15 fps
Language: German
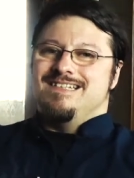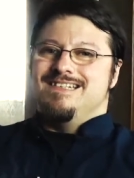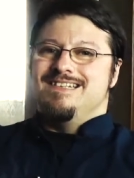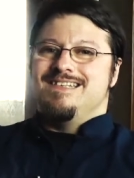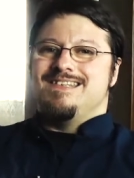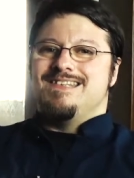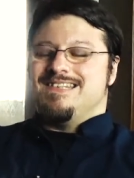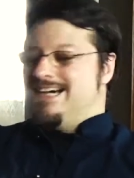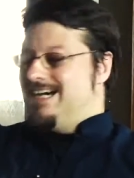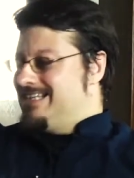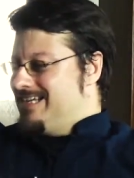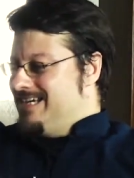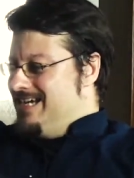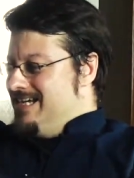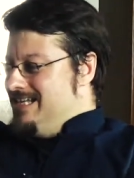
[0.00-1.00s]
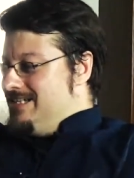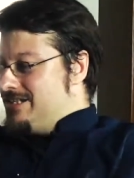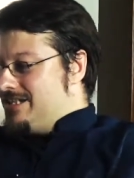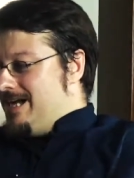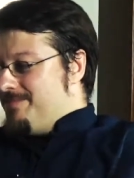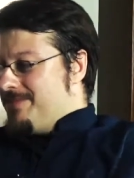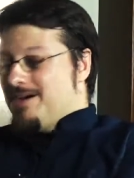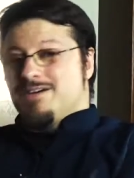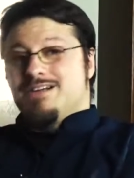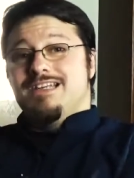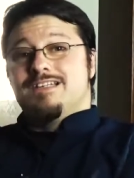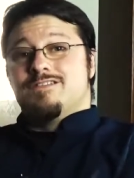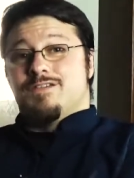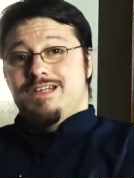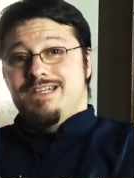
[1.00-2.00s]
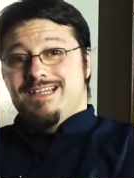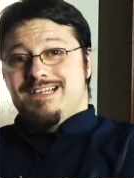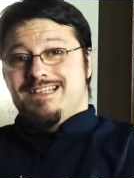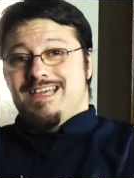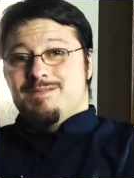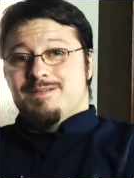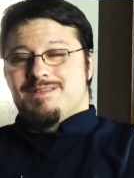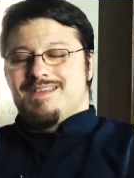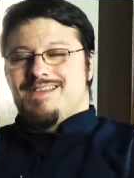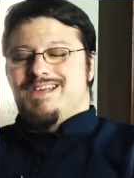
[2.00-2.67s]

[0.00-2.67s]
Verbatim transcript: Dieses Zitat stammt auch nicht von irgendjemandem,